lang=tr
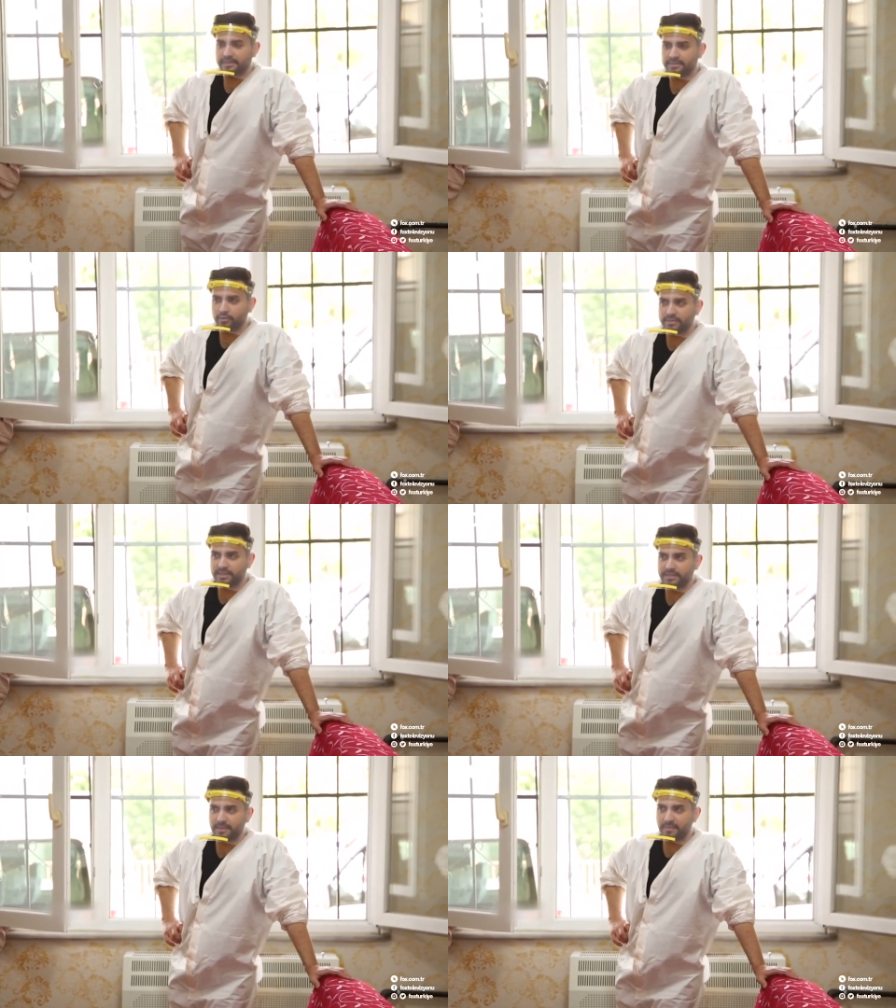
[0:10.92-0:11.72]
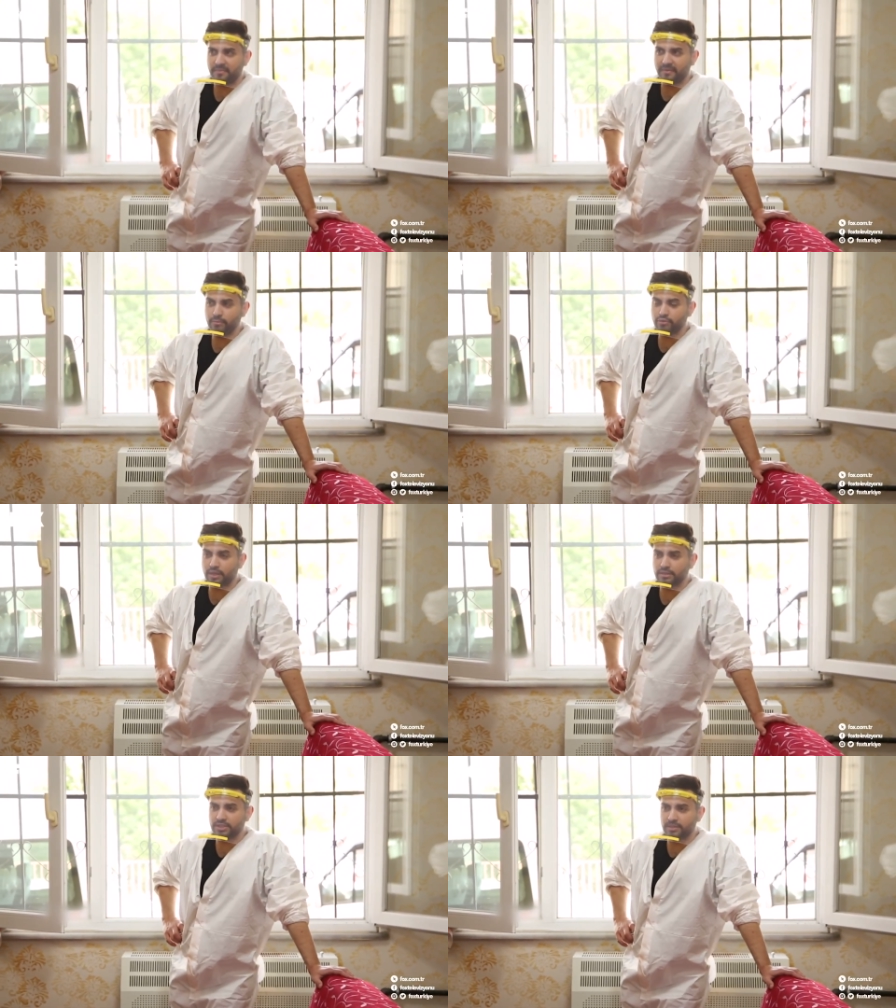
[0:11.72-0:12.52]
Yani özel sebebi var mı
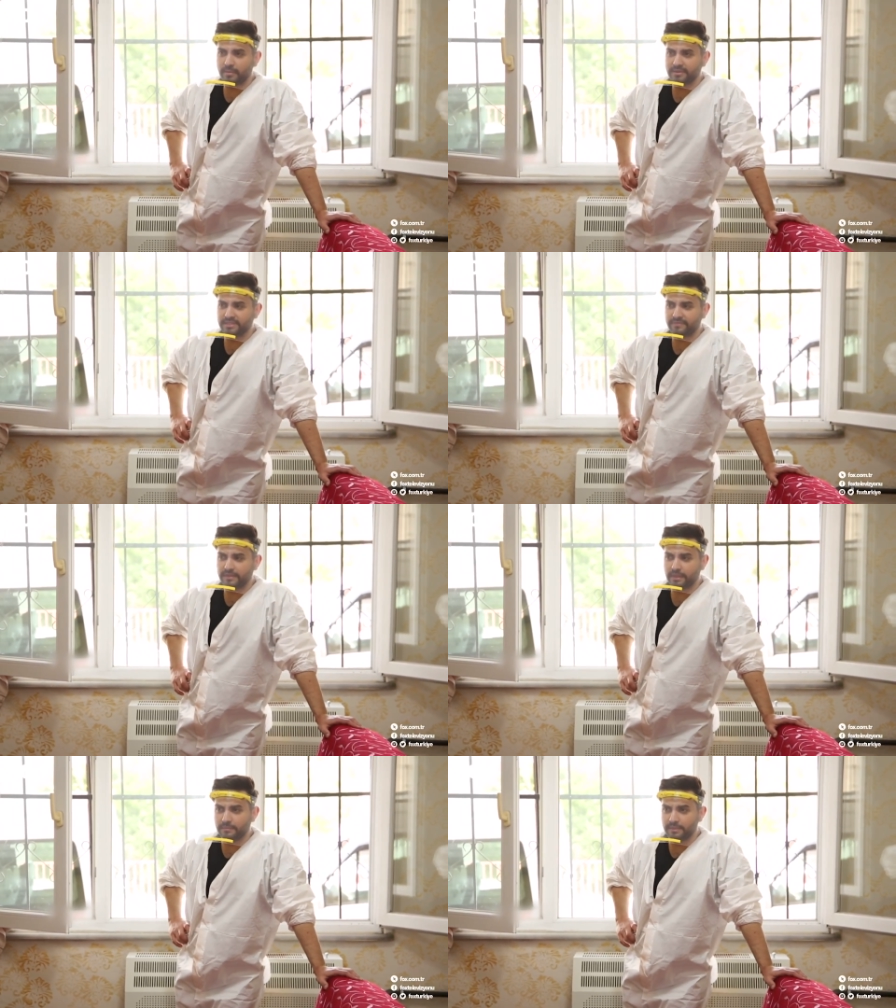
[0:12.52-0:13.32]
yoksa anlaşamamazlık falan